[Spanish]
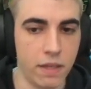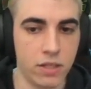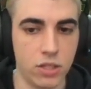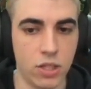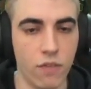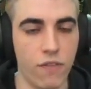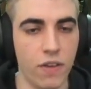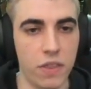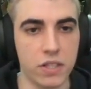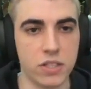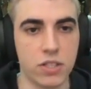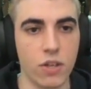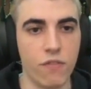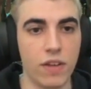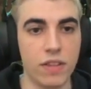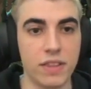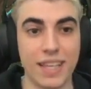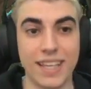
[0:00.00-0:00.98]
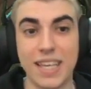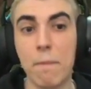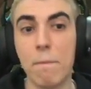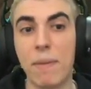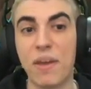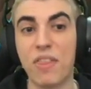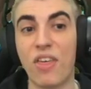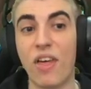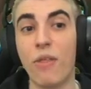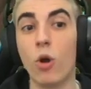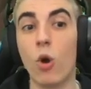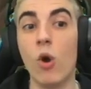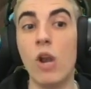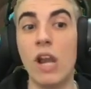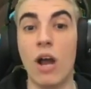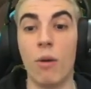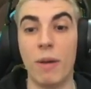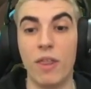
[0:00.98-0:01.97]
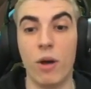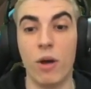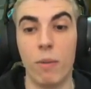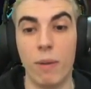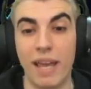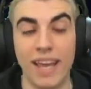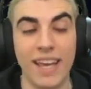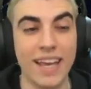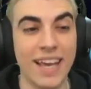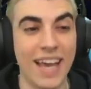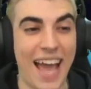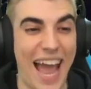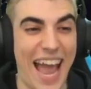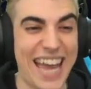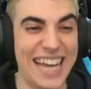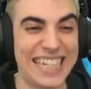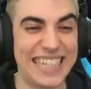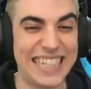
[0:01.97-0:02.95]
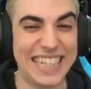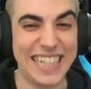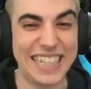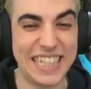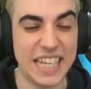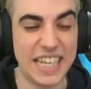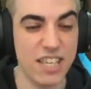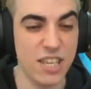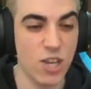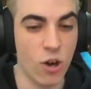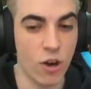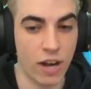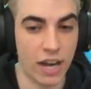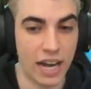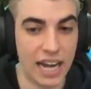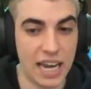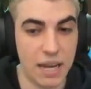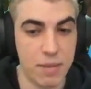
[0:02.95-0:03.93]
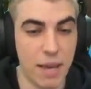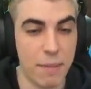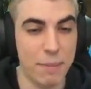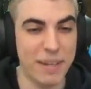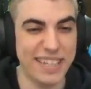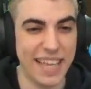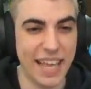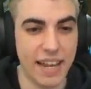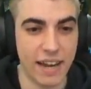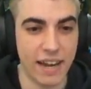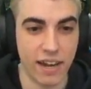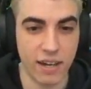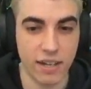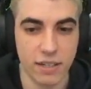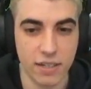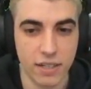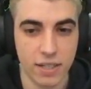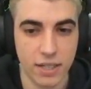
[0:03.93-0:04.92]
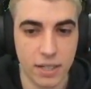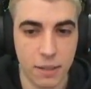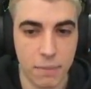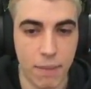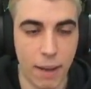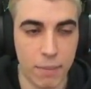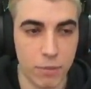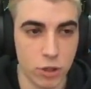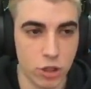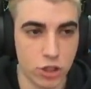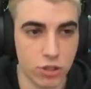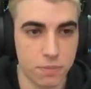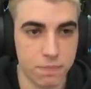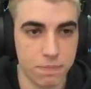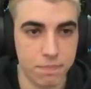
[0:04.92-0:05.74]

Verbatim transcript: Estoy fed, estoy fed. Y he empezado con la W. A este señor le voy a meter... Vamos.